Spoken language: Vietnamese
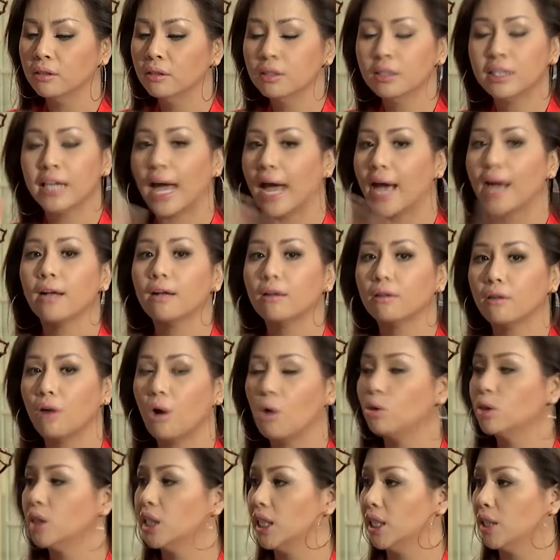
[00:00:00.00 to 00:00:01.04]
nướng cá
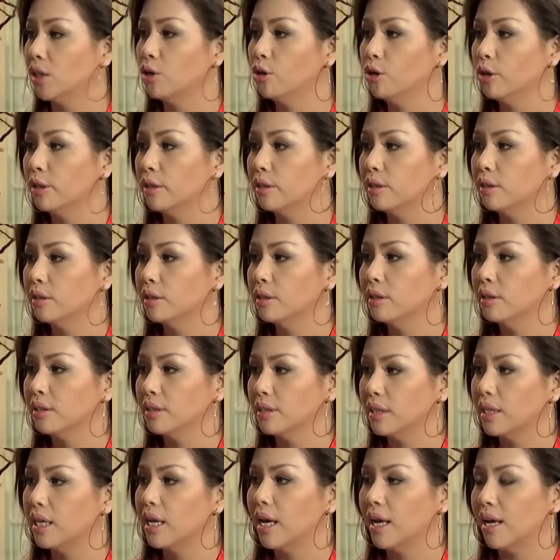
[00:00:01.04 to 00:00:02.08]
only thôi à,
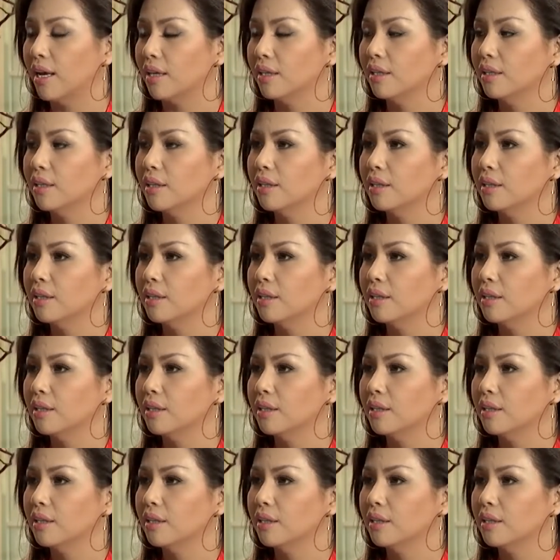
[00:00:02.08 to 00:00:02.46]
dạ